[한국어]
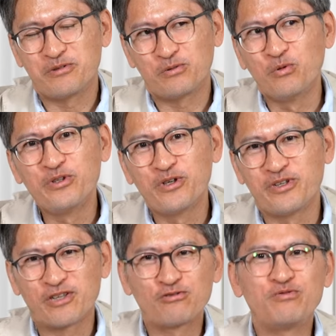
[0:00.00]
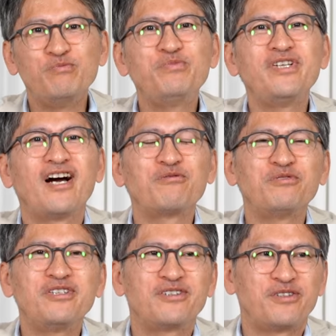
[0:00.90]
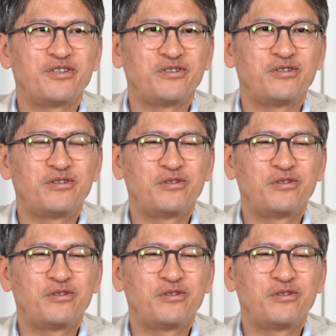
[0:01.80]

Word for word: 도리어 내가 준비하고 있던